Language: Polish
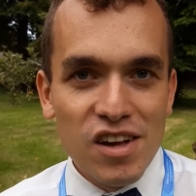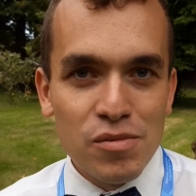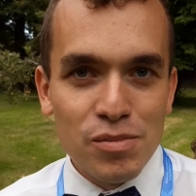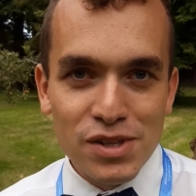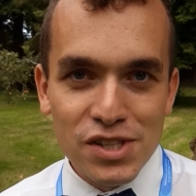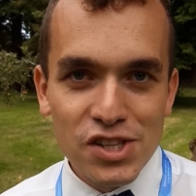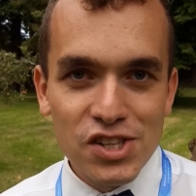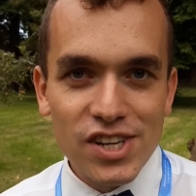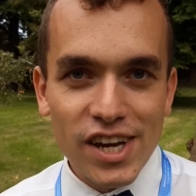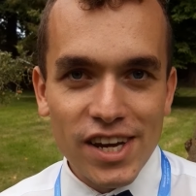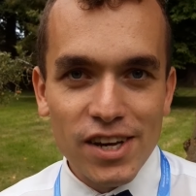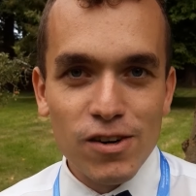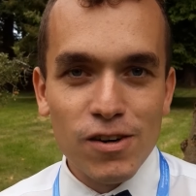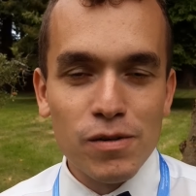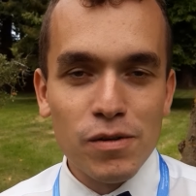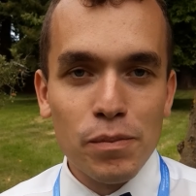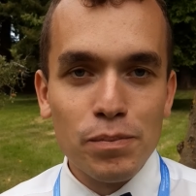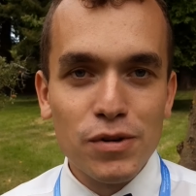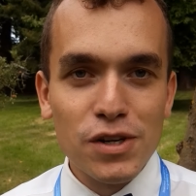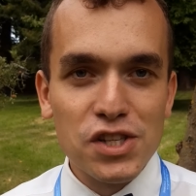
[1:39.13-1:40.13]
bo dzisiaj
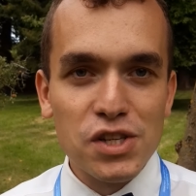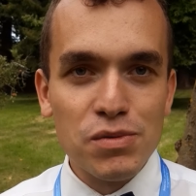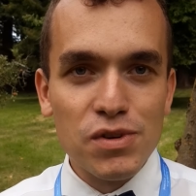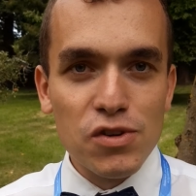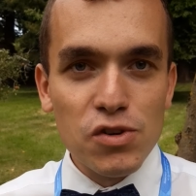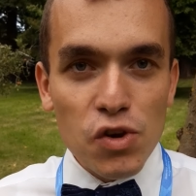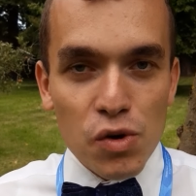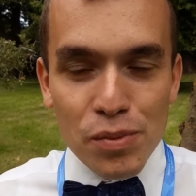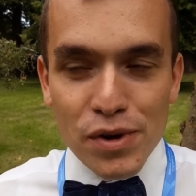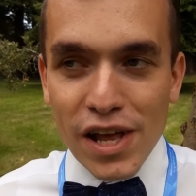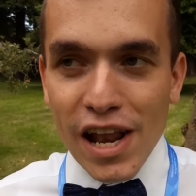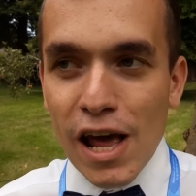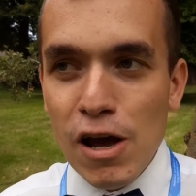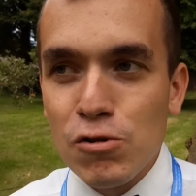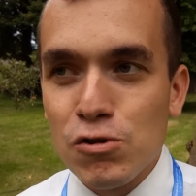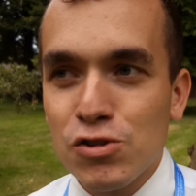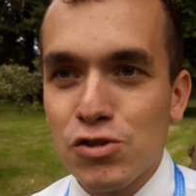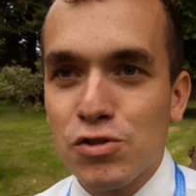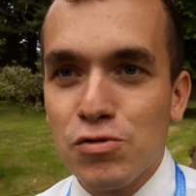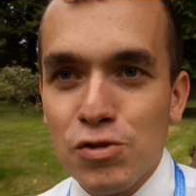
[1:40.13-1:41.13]
obchodzimy
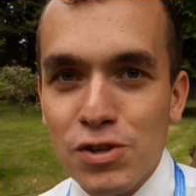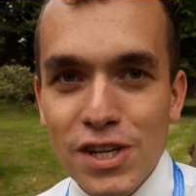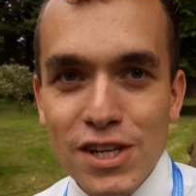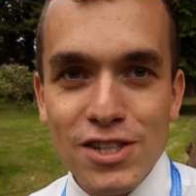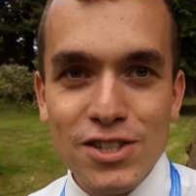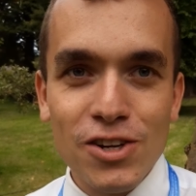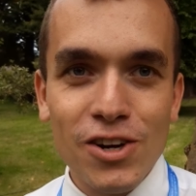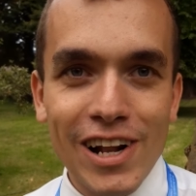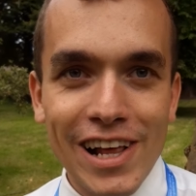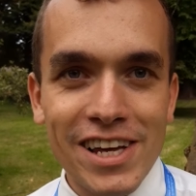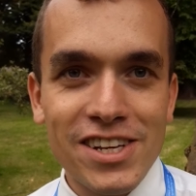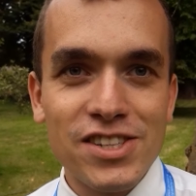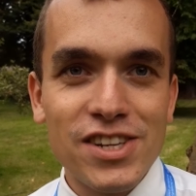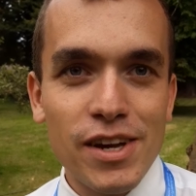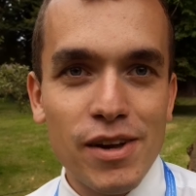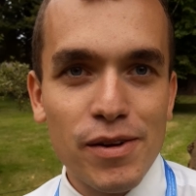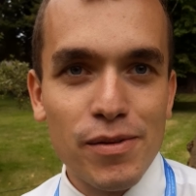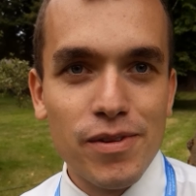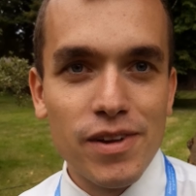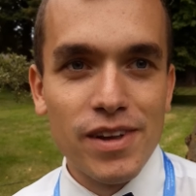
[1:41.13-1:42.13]
jubileusz, 20-lecie
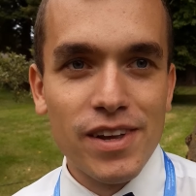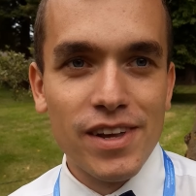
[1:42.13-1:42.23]
e,